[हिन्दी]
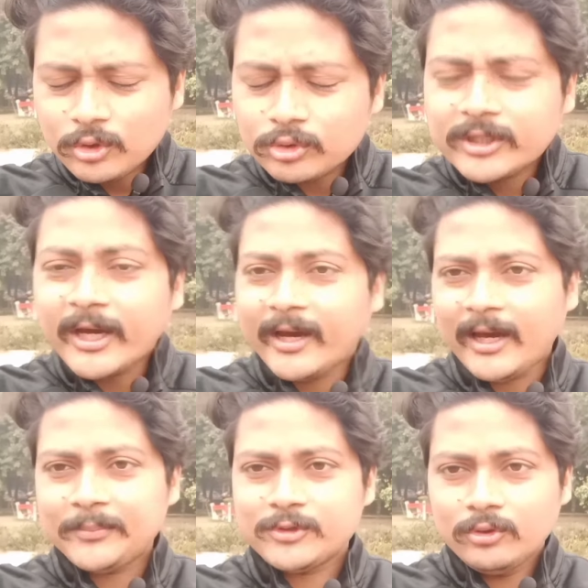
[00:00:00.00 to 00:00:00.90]
ट्रुथ क्या है
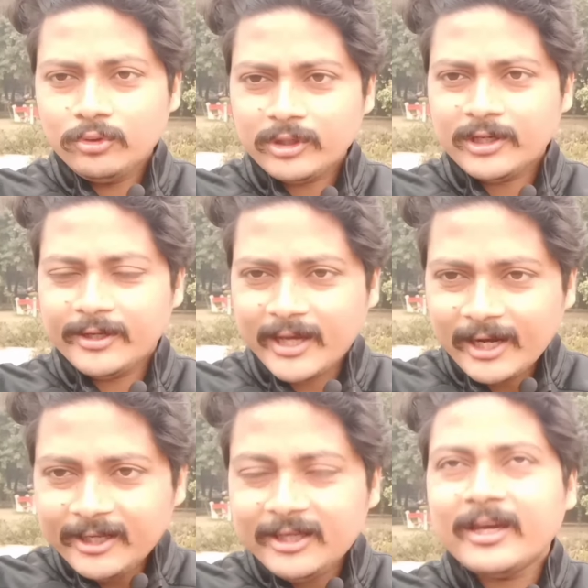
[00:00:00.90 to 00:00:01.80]
एब्सोल्यूट
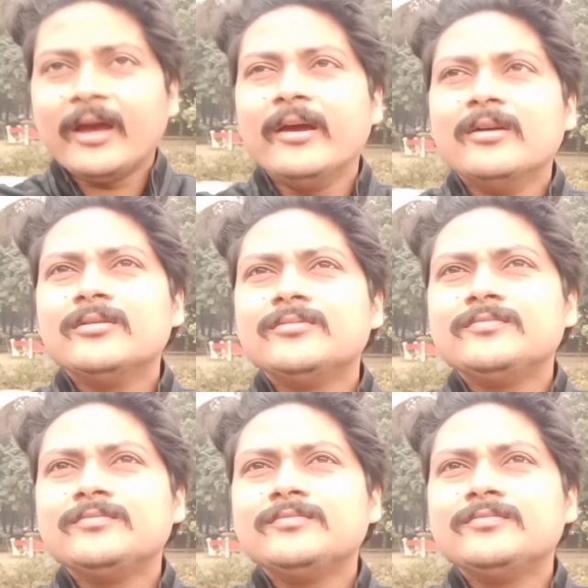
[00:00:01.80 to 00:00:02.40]
रियलिटी क्या है